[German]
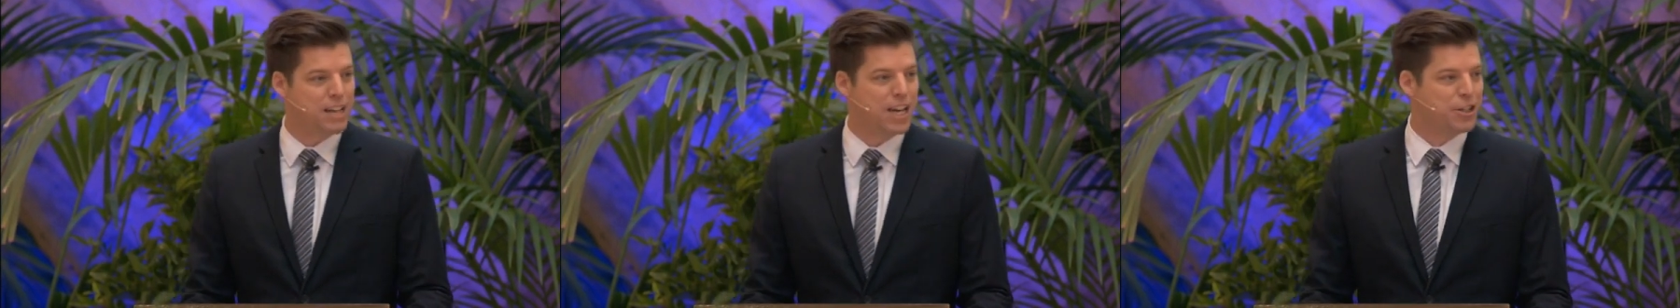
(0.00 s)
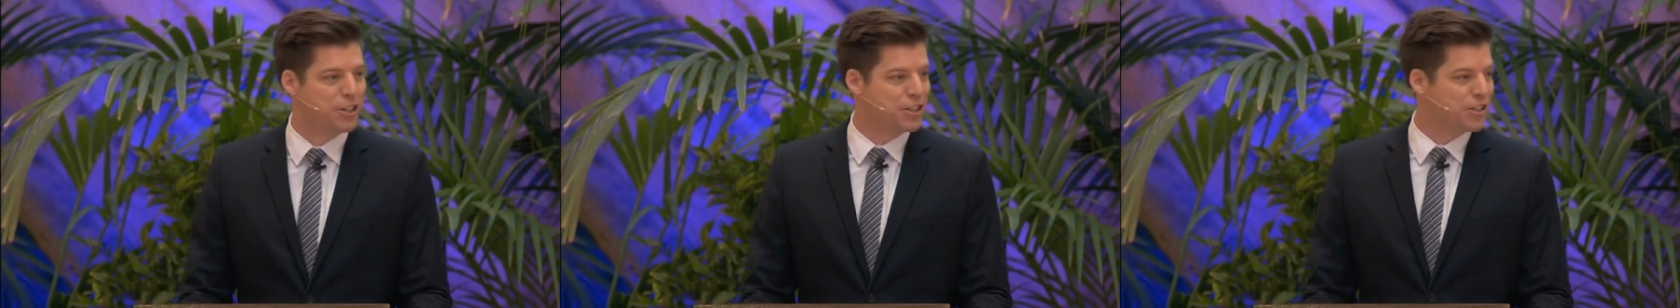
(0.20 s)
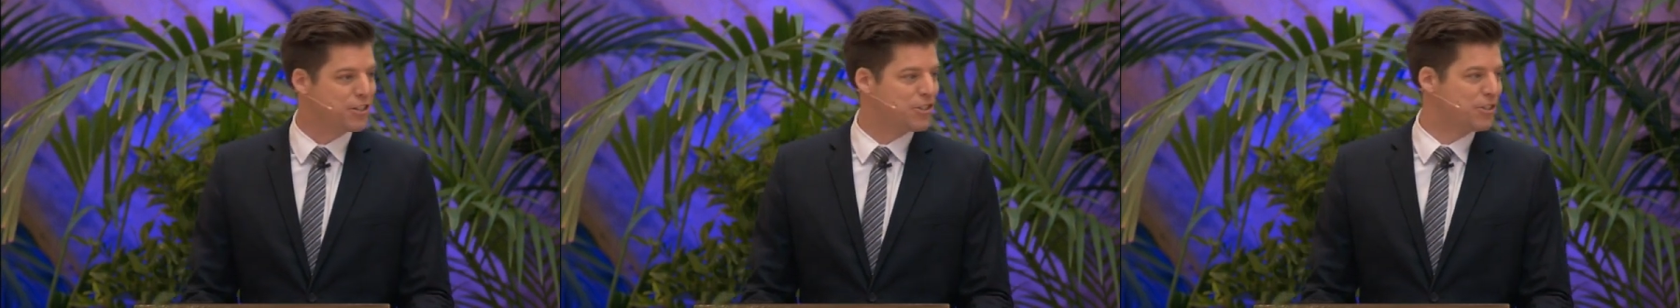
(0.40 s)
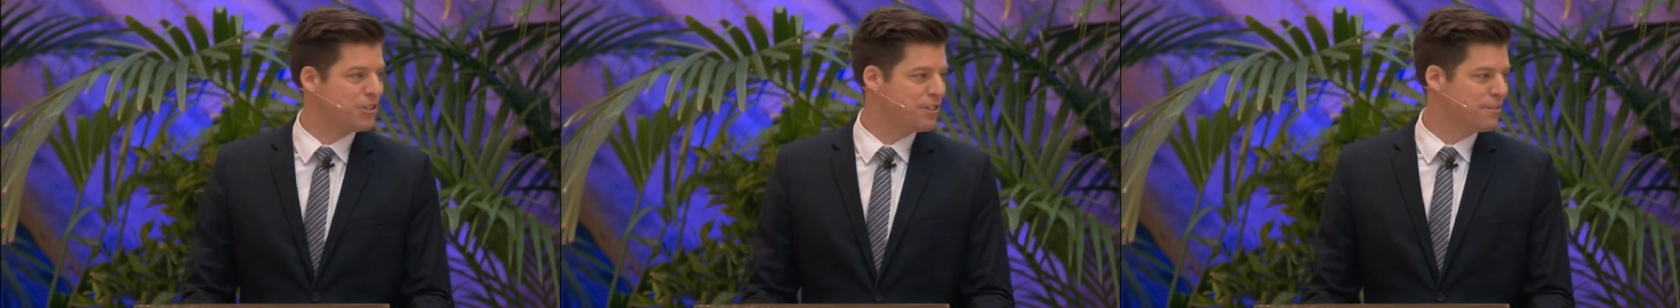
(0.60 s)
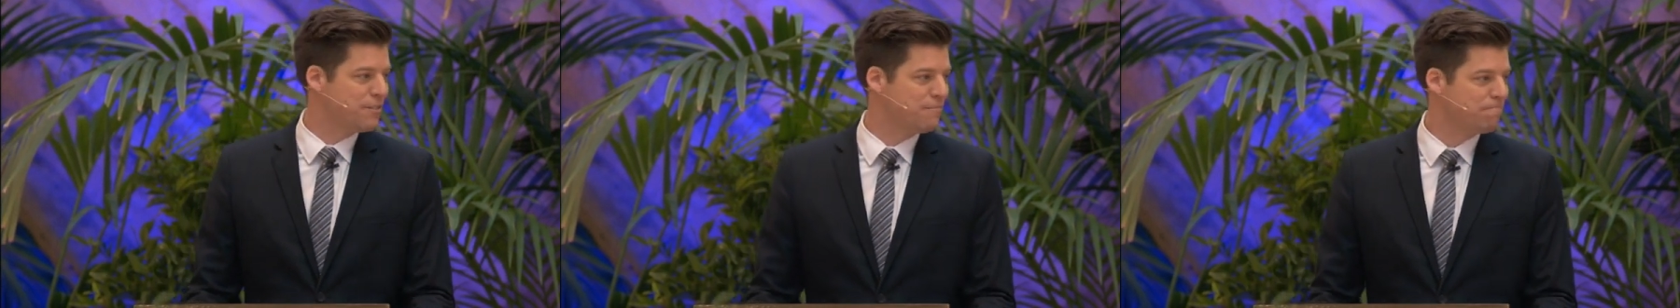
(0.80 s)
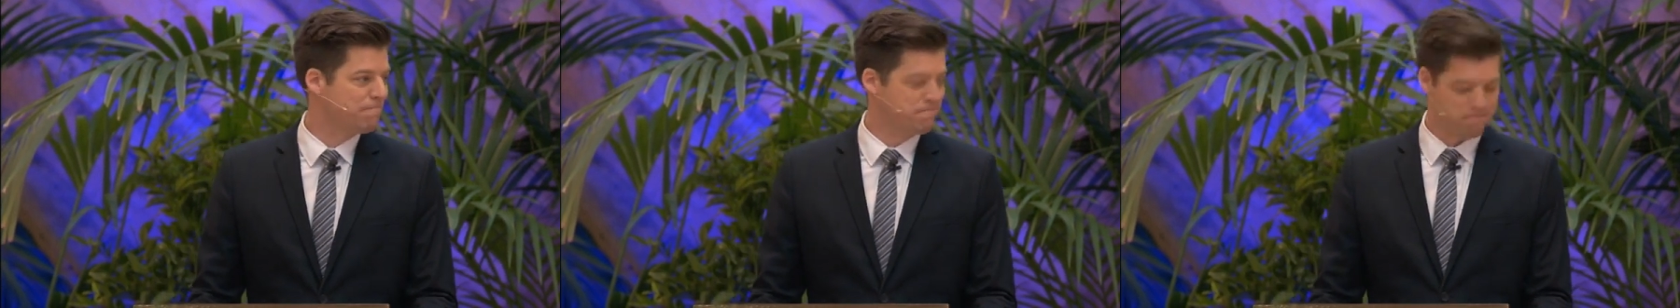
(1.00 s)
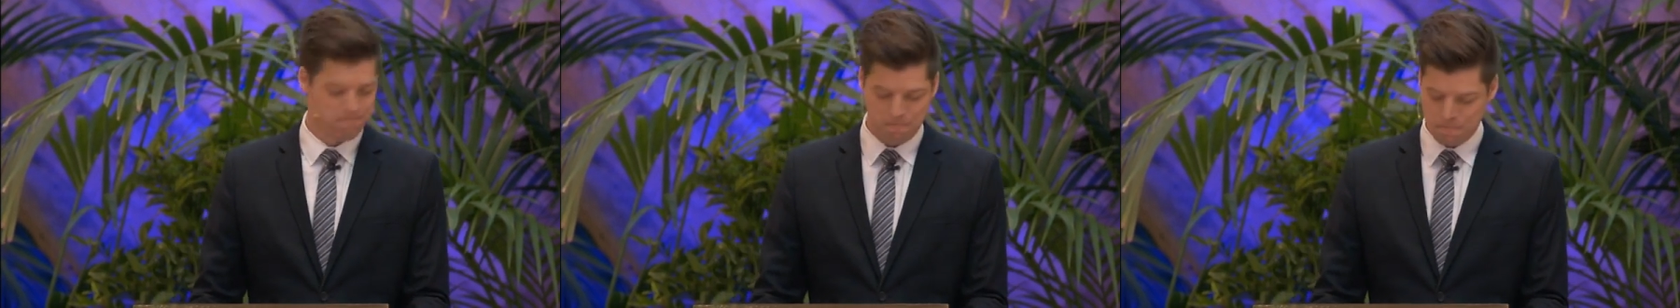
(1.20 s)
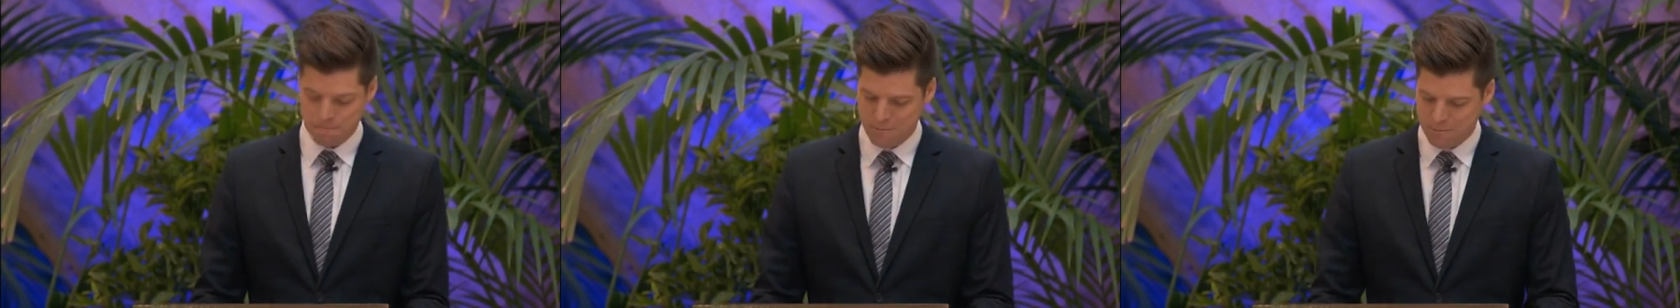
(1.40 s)
die sich mit dem Thema Geld und
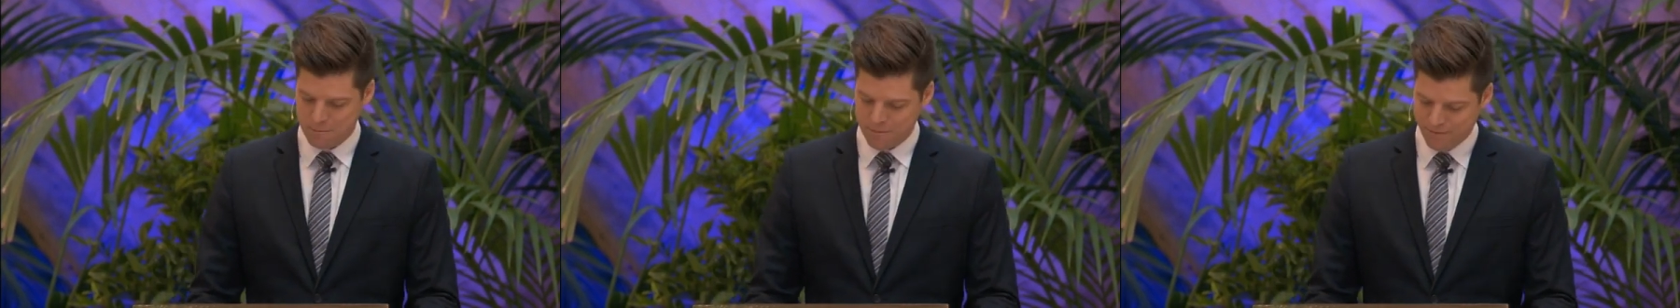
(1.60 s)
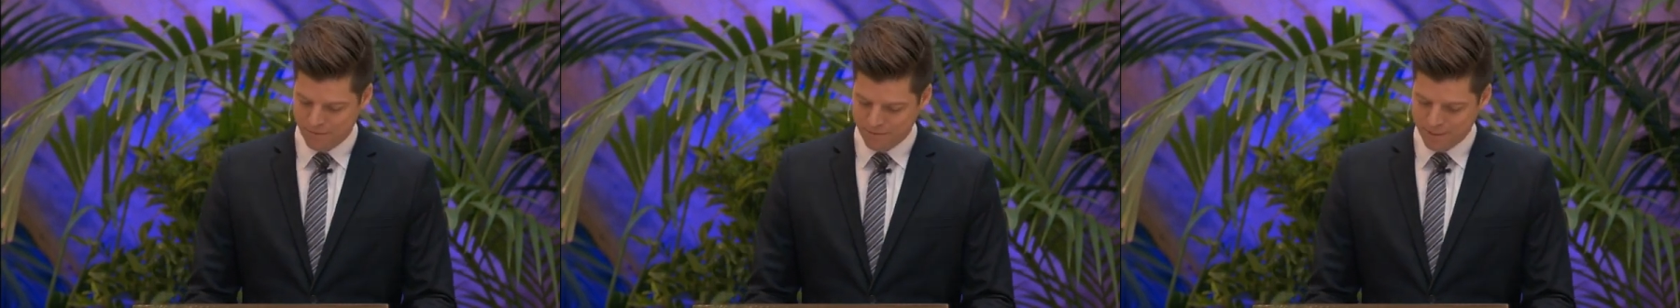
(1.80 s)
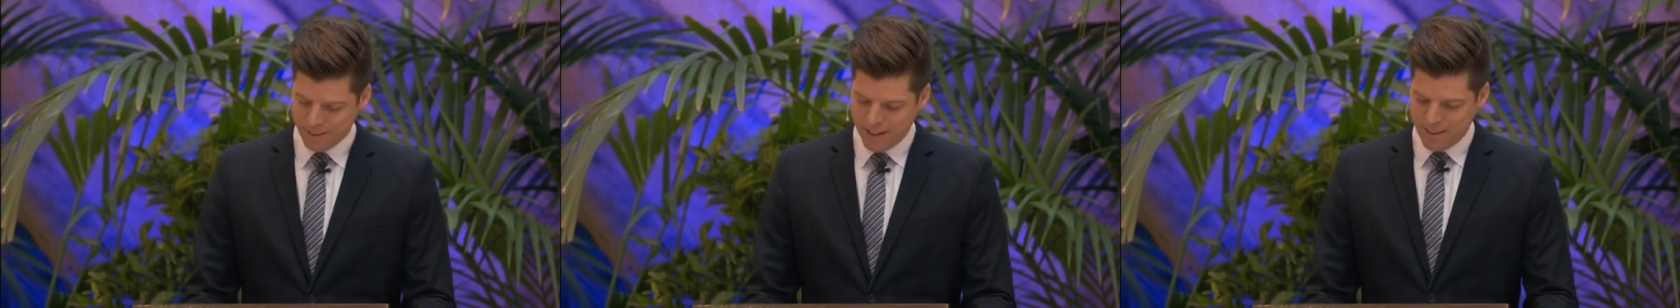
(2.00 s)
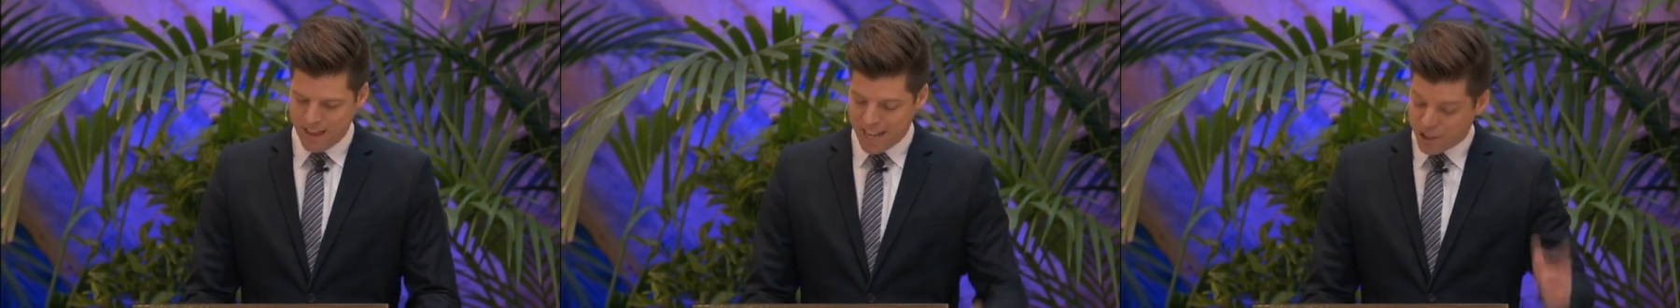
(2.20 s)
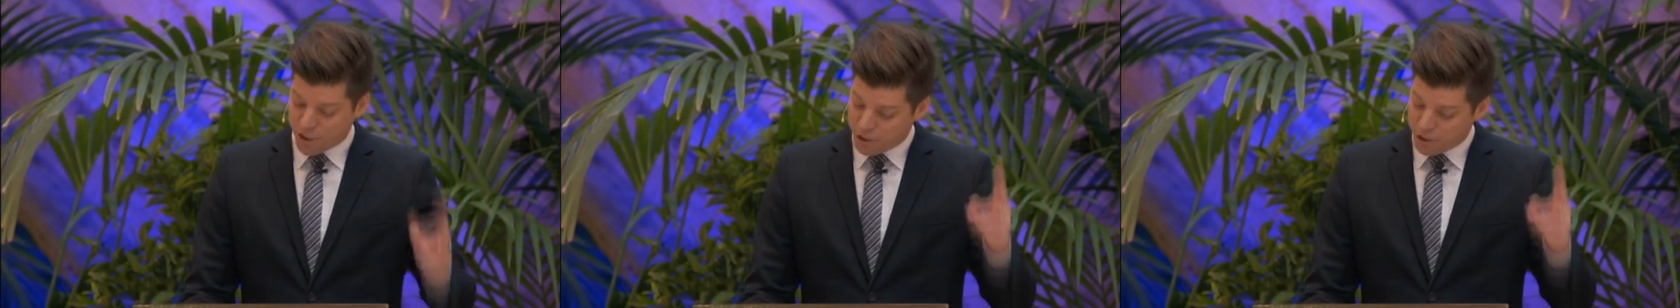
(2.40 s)
Besitz beschäftigen.